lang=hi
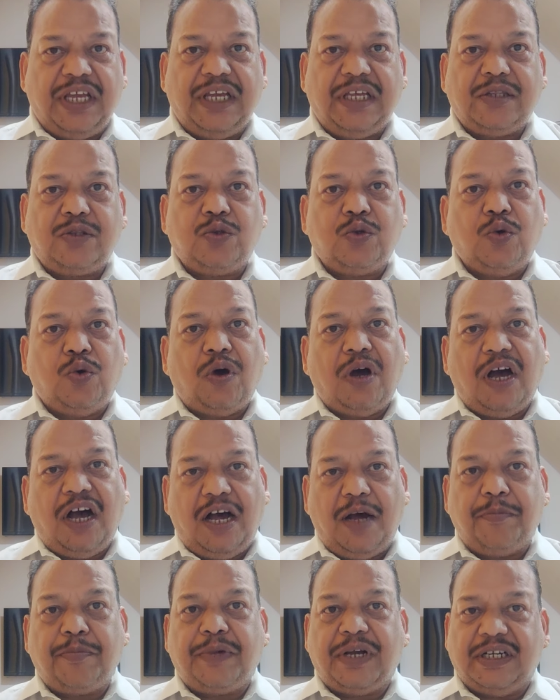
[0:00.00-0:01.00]
हैं तो
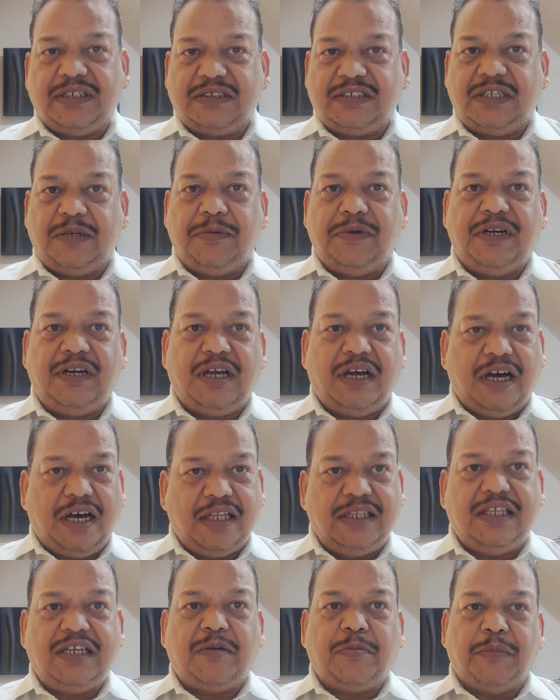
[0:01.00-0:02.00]
आम का सेवन
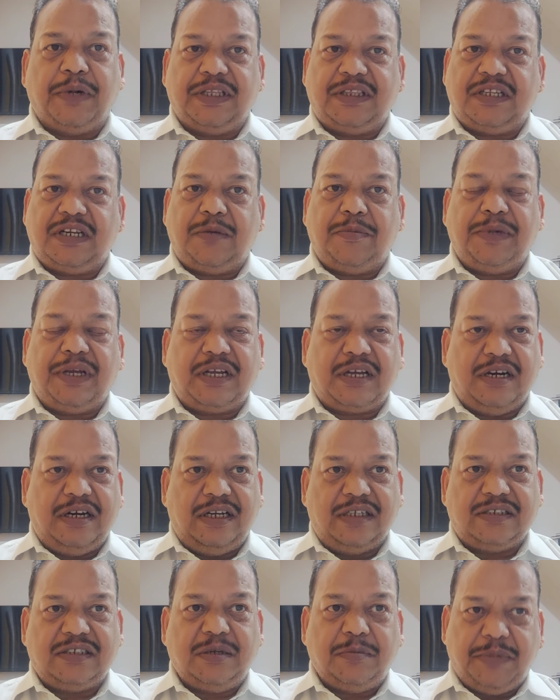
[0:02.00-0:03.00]
अधिक मात्रा में
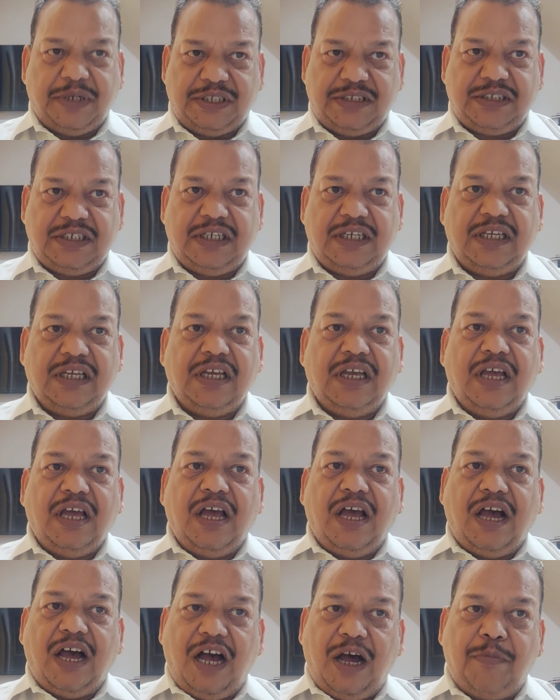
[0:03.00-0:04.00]
करने से बचें
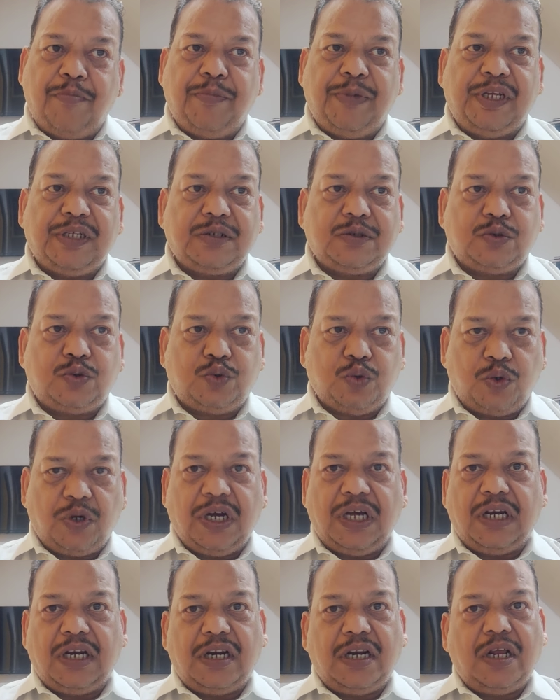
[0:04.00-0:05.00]
आम में
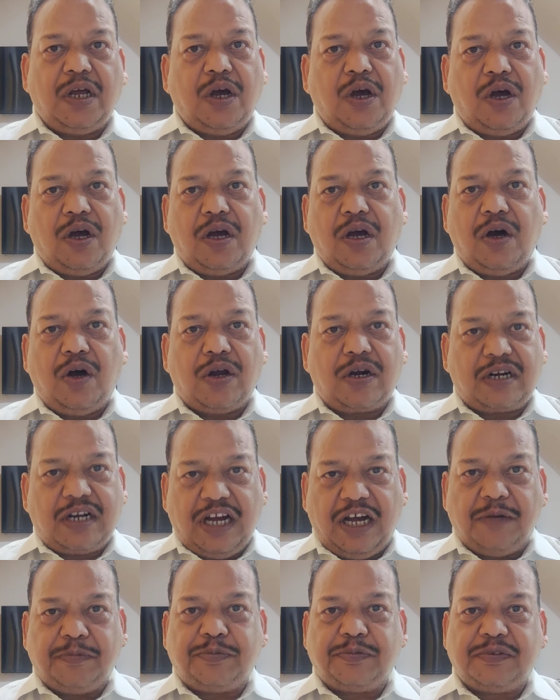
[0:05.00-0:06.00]
शुगर और
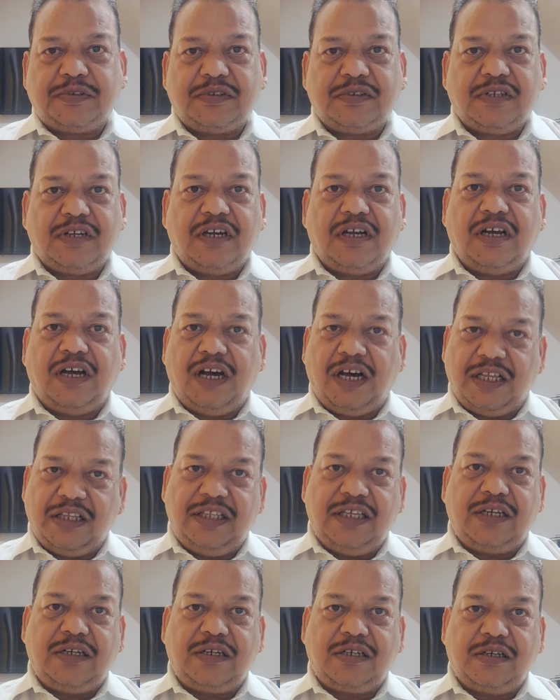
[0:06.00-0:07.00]
काप्स
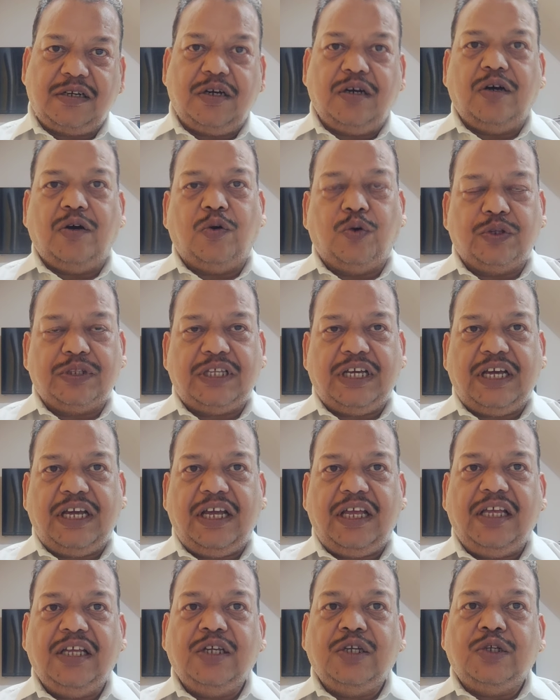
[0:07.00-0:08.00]
अधिक होता
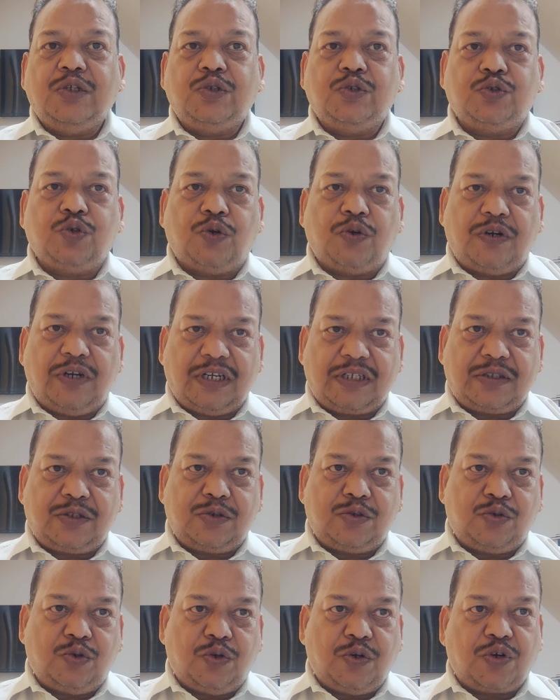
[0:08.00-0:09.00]
है जो रक्त
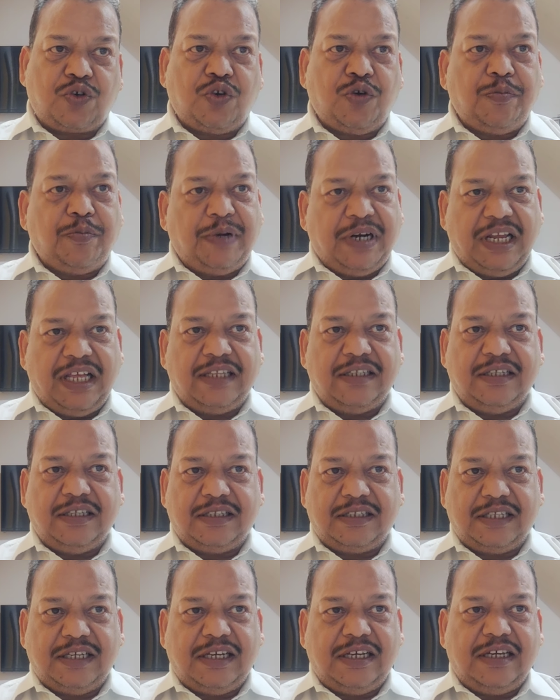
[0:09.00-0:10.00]
शुगर को बढ़ा
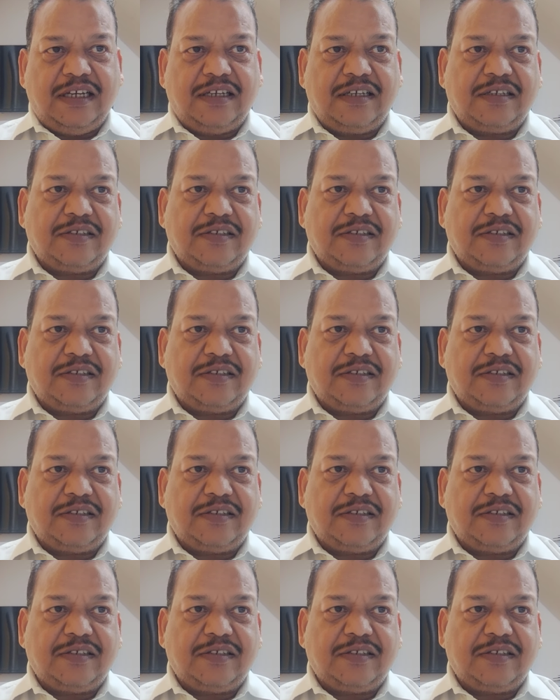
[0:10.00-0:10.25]
देता है